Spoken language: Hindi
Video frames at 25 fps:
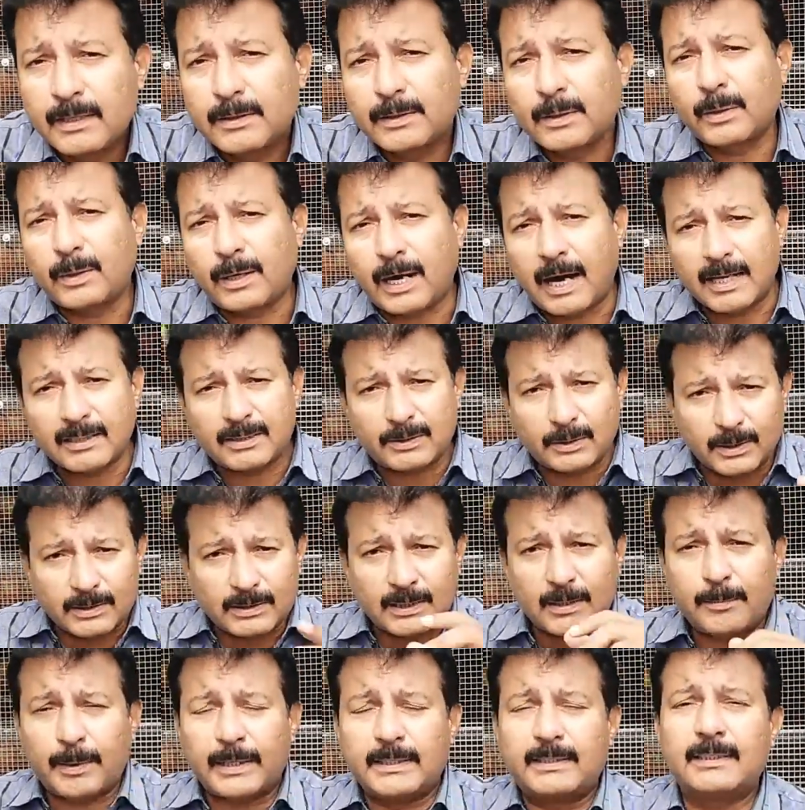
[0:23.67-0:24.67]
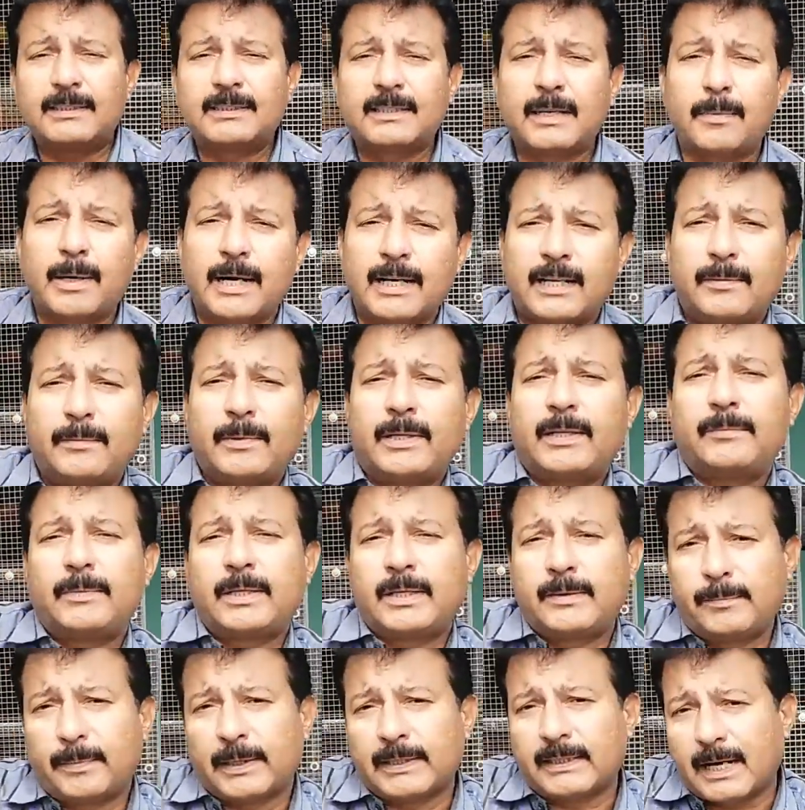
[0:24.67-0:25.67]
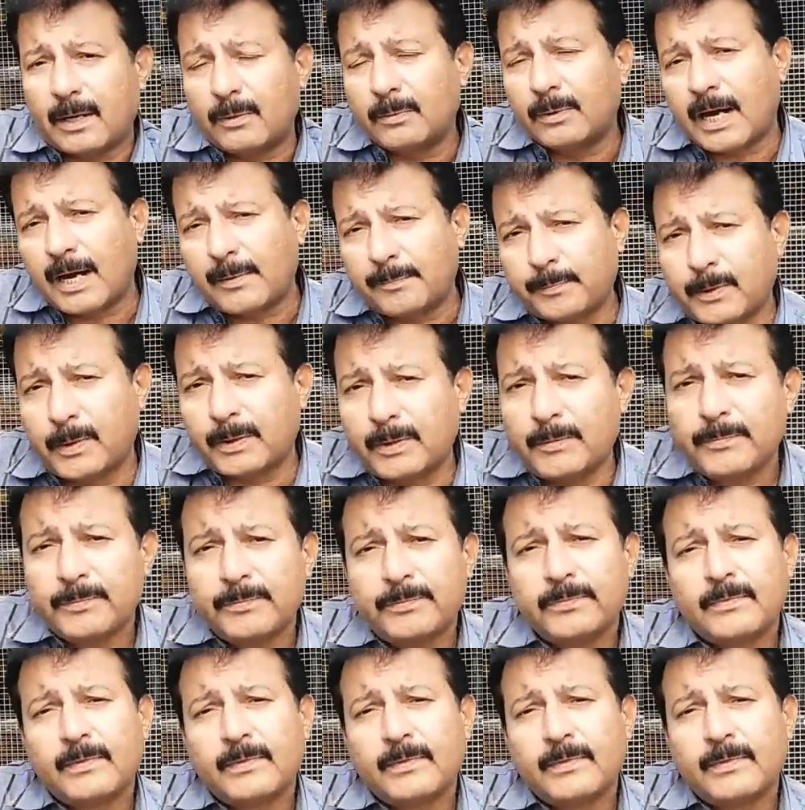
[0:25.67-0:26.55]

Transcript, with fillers: तो ख़ासतौर से बजीज़ के बारे में मैं बताऊँगा आपको